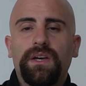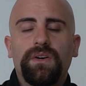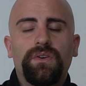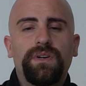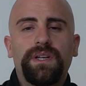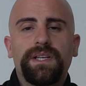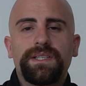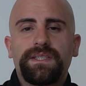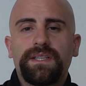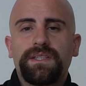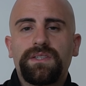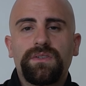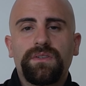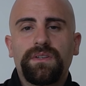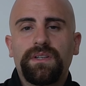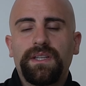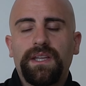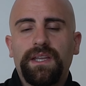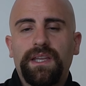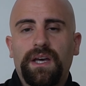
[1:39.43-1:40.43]
o la
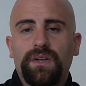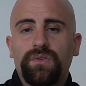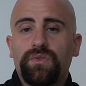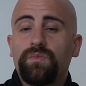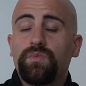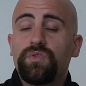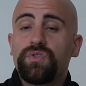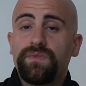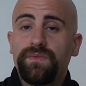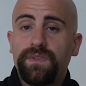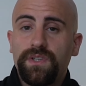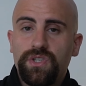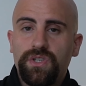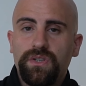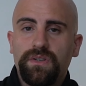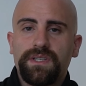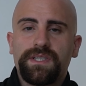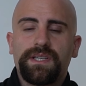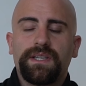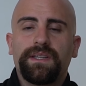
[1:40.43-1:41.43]
stazione degli autobus
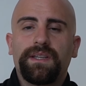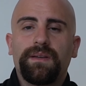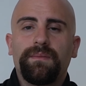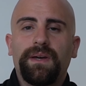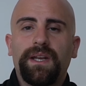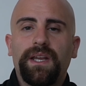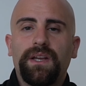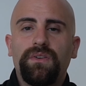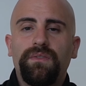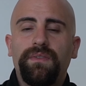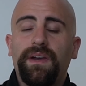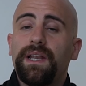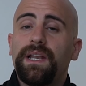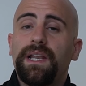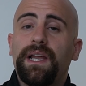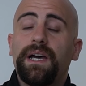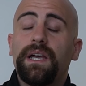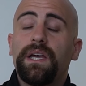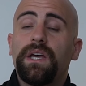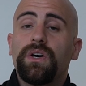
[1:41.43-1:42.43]
vicino a Santa Maria
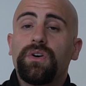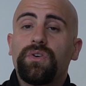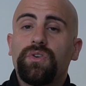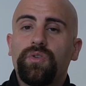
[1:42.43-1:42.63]
Novella